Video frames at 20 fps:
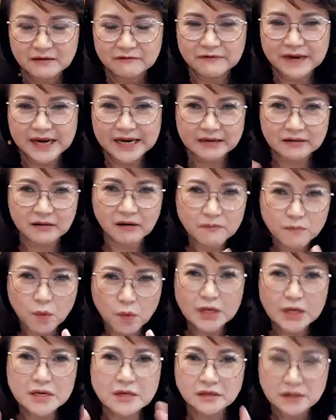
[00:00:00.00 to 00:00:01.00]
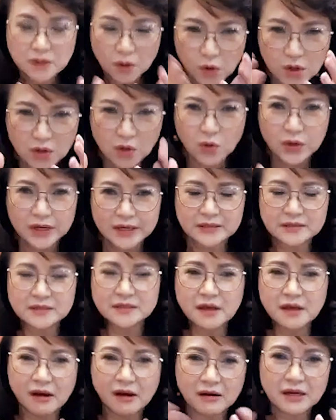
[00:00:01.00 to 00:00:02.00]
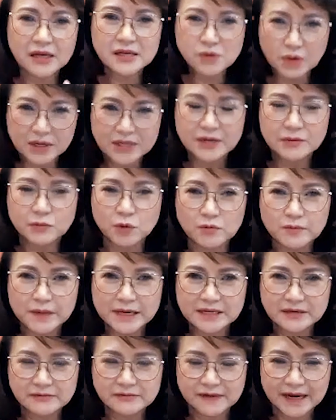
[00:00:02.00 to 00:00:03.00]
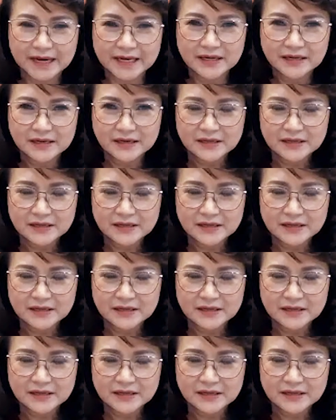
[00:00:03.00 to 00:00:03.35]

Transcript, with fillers: và có một cái người huấn luyện cho cái doanh nghiệp của mình như vậy